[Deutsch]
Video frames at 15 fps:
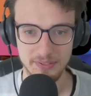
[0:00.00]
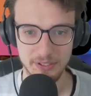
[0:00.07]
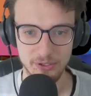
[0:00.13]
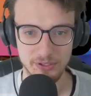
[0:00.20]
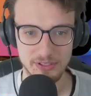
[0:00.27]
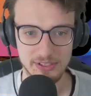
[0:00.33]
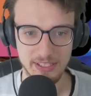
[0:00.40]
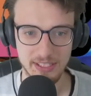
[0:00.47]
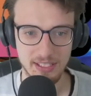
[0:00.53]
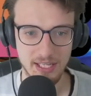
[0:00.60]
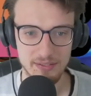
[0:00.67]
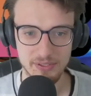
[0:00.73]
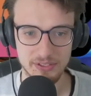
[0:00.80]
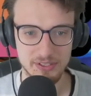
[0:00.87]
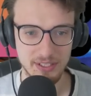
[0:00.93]
ihr könnt sehen,
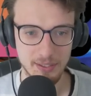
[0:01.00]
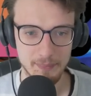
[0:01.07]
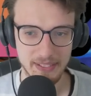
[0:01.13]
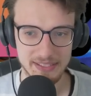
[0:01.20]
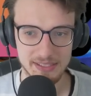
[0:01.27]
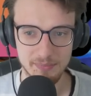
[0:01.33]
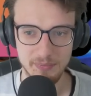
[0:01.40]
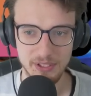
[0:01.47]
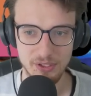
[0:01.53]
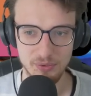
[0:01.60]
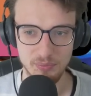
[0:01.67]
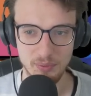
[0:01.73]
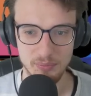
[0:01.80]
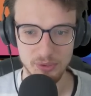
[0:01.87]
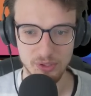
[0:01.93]
einfach Diener maximieren
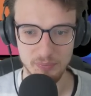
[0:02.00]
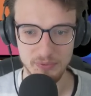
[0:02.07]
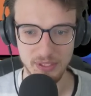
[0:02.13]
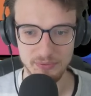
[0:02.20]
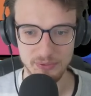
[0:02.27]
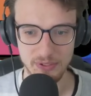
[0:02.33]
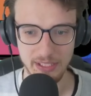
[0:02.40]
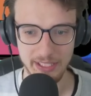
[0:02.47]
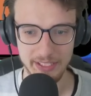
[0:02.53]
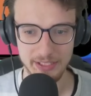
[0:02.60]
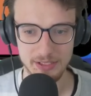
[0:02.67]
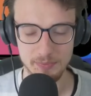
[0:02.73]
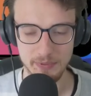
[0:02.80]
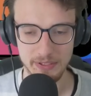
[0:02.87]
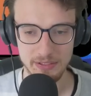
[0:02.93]
und man bekommt davon gar
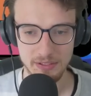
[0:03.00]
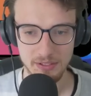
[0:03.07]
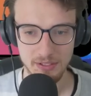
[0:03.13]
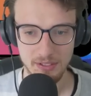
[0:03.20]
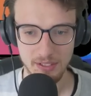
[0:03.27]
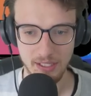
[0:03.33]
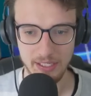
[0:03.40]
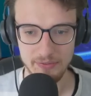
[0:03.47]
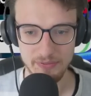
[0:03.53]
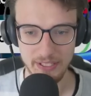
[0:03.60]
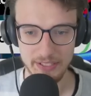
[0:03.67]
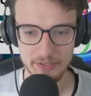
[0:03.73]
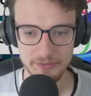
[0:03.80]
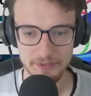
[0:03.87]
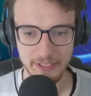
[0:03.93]
nichts mit.
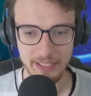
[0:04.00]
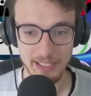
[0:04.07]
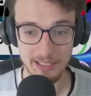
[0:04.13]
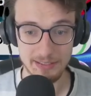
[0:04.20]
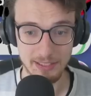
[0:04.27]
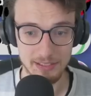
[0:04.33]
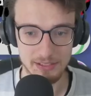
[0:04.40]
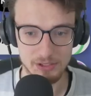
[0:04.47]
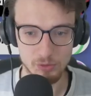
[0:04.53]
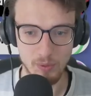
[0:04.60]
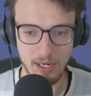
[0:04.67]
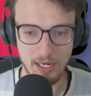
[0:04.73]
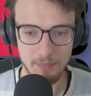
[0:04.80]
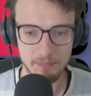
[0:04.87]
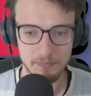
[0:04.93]
Einfach eine Feenattacke
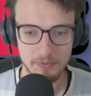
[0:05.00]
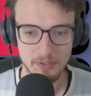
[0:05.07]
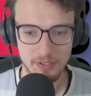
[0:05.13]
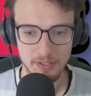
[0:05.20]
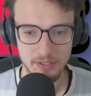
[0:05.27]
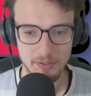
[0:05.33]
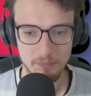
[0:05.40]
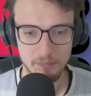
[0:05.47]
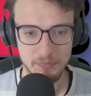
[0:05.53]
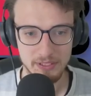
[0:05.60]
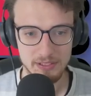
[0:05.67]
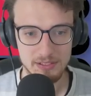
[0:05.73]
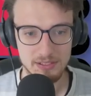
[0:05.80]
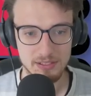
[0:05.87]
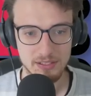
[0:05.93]
zu haben
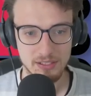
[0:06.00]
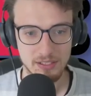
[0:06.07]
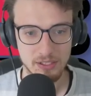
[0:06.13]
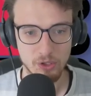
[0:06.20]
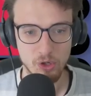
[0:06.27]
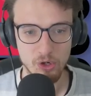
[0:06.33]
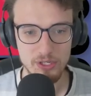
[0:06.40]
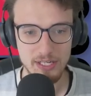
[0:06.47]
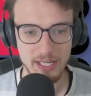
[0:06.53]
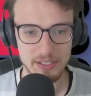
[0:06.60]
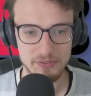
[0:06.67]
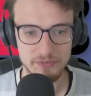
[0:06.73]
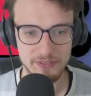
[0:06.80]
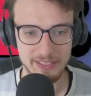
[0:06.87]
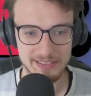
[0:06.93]
mit
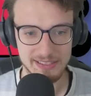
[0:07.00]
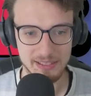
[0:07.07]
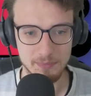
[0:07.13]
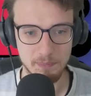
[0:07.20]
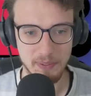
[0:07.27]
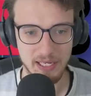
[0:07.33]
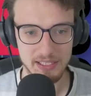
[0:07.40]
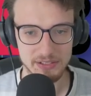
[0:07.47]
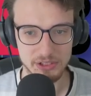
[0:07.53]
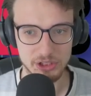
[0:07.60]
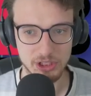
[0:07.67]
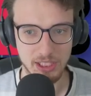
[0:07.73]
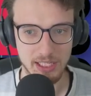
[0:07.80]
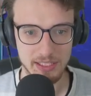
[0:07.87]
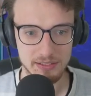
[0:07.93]
140
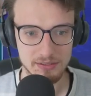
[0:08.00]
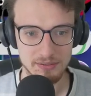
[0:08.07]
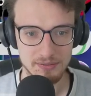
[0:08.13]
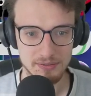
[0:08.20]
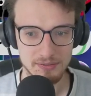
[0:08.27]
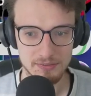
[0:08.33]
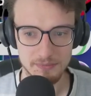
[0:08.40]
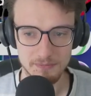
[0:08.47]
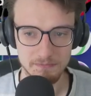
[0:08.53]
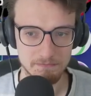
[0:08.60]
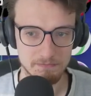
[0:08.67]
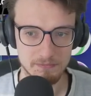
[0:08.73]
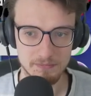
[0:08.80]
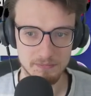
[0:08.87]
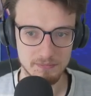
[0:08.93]
Basisschaden,
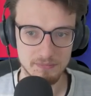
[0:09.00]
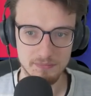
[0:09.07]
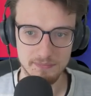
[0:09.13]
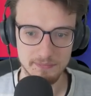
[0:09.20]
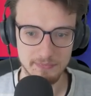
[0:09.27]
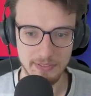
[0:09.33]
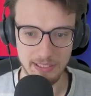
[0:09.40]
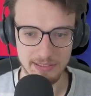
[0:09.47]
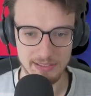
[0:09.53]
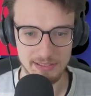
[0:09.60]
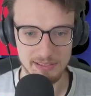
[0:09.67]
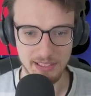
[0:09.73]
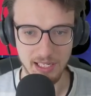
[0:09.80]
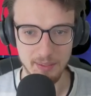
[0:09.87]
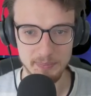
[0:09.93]

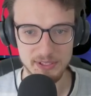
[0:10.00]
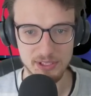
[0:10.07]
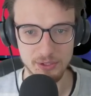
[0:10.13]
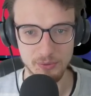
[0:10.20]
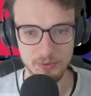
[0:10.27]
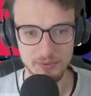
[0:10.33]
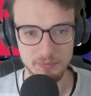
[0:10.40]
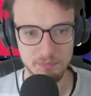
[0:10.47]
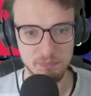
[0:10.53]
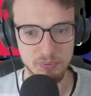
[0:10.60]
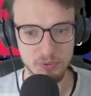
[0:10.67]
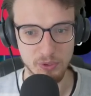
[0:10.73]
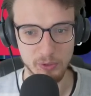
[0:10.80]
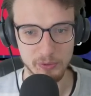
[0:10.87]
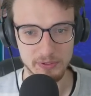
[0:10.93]
das ist absolut
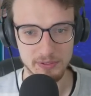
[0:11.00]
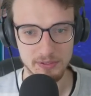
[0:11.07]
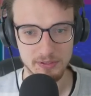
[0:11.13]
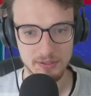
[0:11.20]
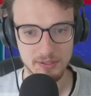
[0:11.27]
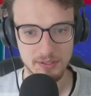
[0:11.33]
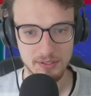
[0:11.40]
broken.